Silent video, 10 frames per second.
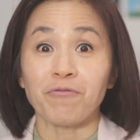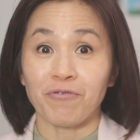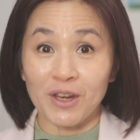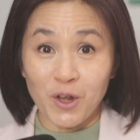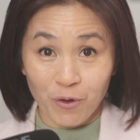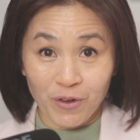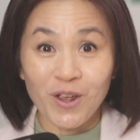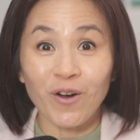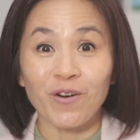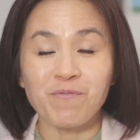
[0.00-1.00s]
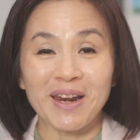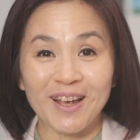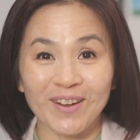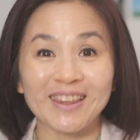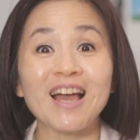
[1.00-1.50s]
video-video
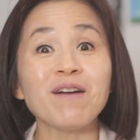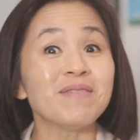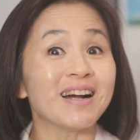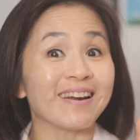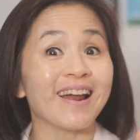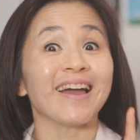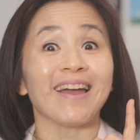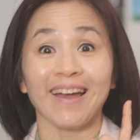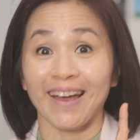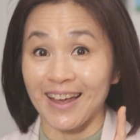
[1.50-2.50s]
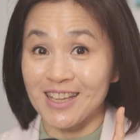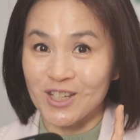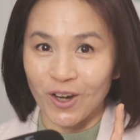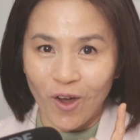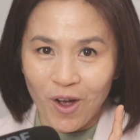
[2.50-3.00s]
berikutnya mengenai
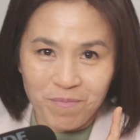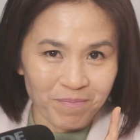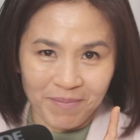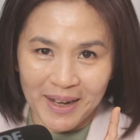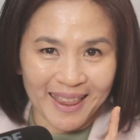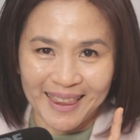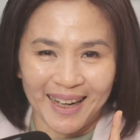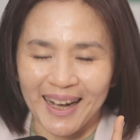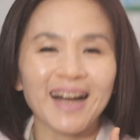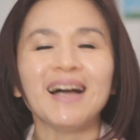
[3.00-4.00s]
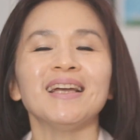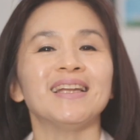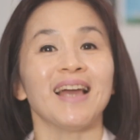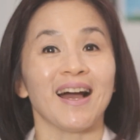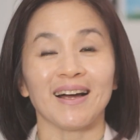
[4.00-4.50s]
H-Lock Meta.
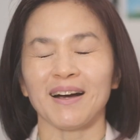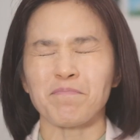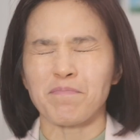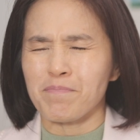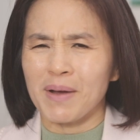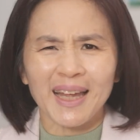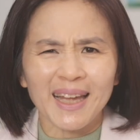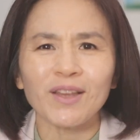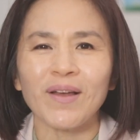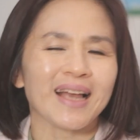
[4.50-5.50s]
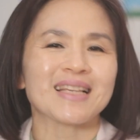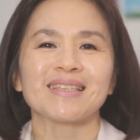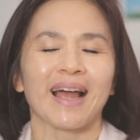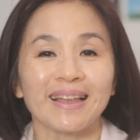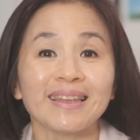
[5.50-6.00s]
Ini uh, begitu
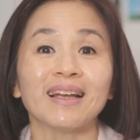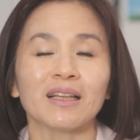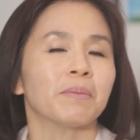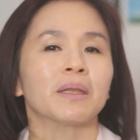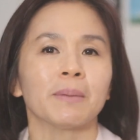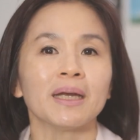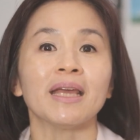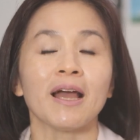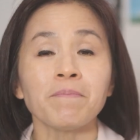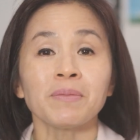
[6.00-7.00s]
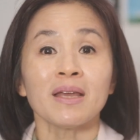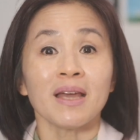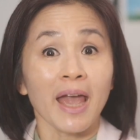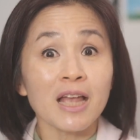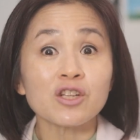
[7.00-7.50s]
exciting teman-teman ya.
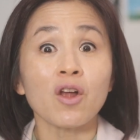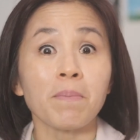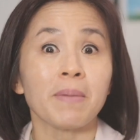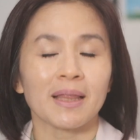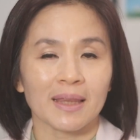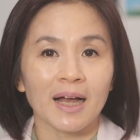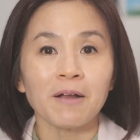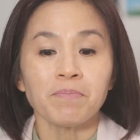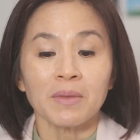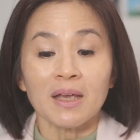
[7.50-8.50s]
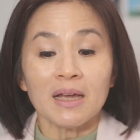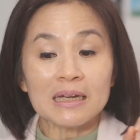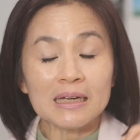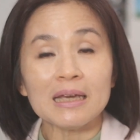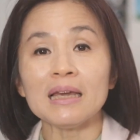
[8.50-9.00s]
H-Lock Meta
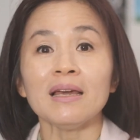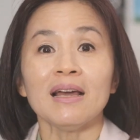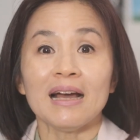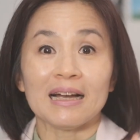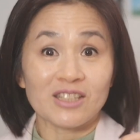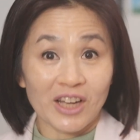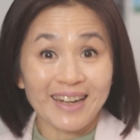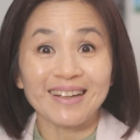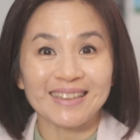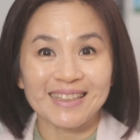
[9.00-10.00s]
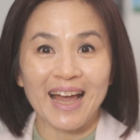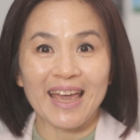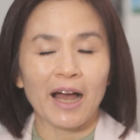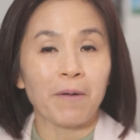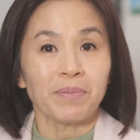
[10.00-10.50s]
di channel
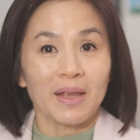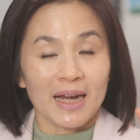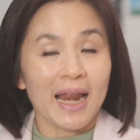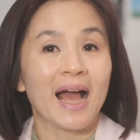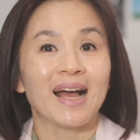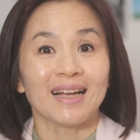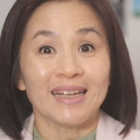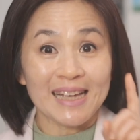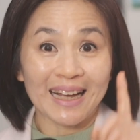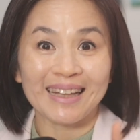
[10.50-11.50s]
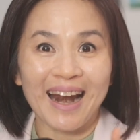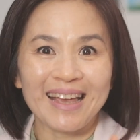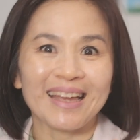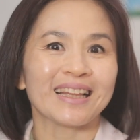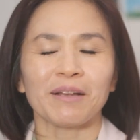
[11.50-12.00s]
saya. Nah, yang
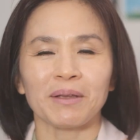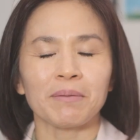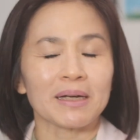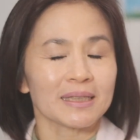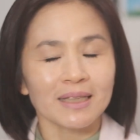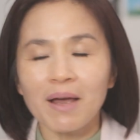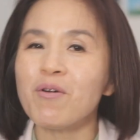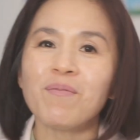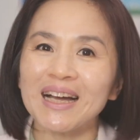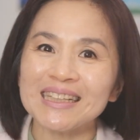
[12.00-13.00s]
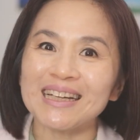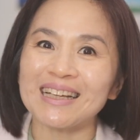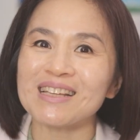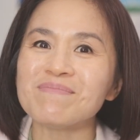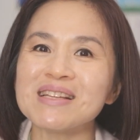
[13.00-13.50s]
terakhir, teman-teman, saya mau
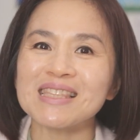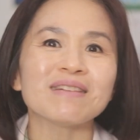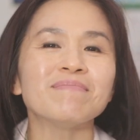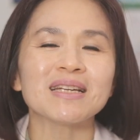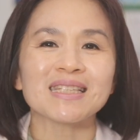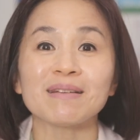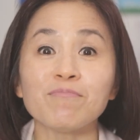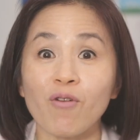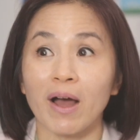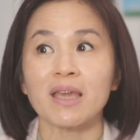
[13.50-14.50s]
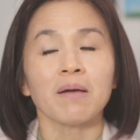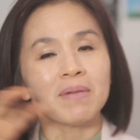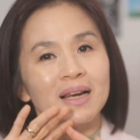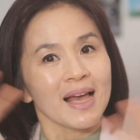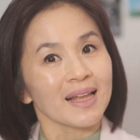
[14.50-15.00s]
mengajak teman-teman semua yang
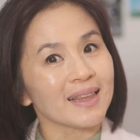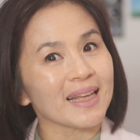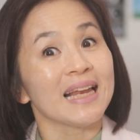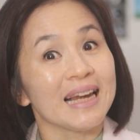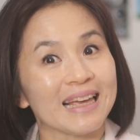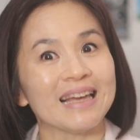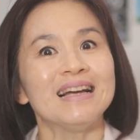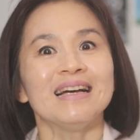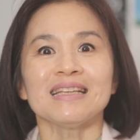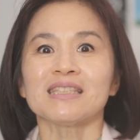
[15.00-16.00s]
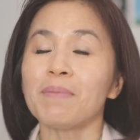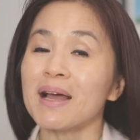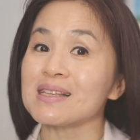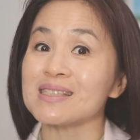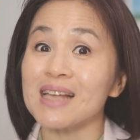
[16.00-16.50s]
melihat ini
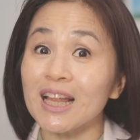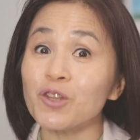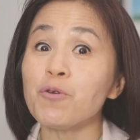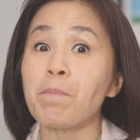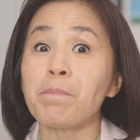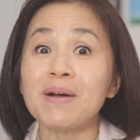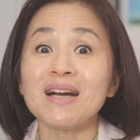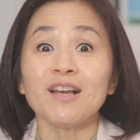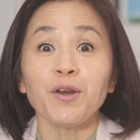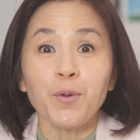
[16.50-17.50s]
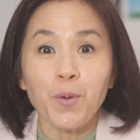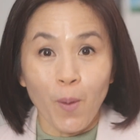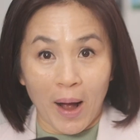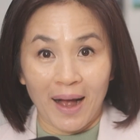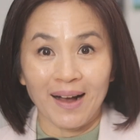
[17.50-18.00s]
sebagai satu
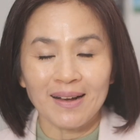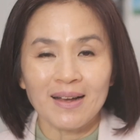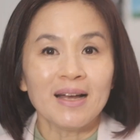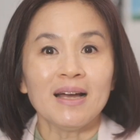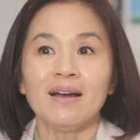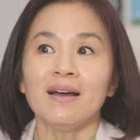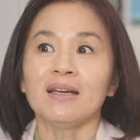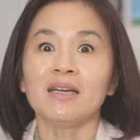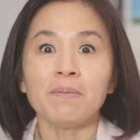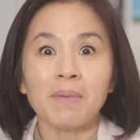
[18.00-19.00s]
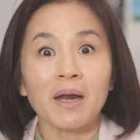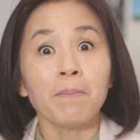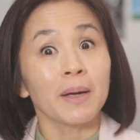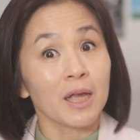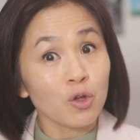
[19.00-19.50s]
peluang di mana
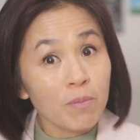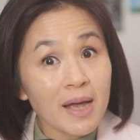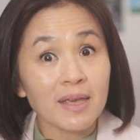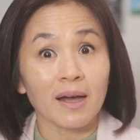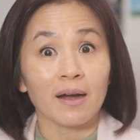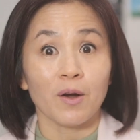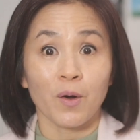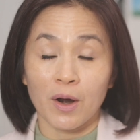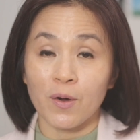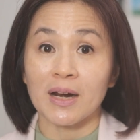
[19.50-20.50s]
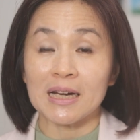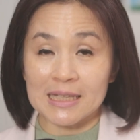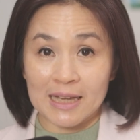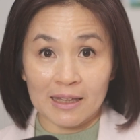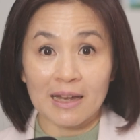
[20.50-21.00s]
begitu banyak orang-orang di
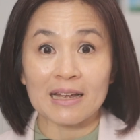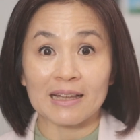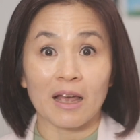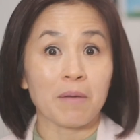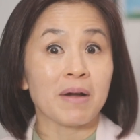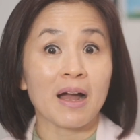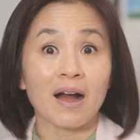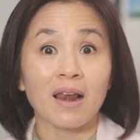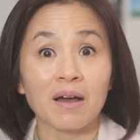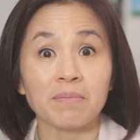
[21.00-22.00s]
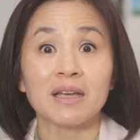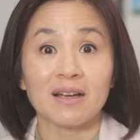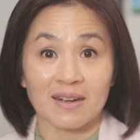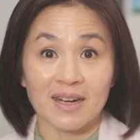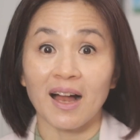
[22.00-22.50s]
sekitar kita yang mengalami
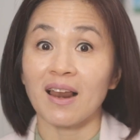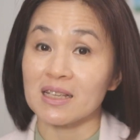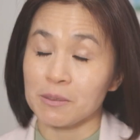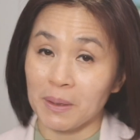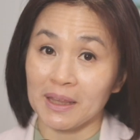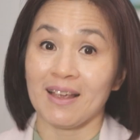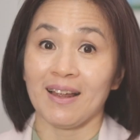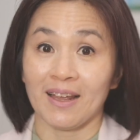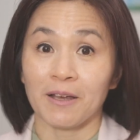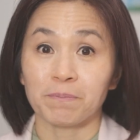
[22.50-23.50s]
kendala seperti ini.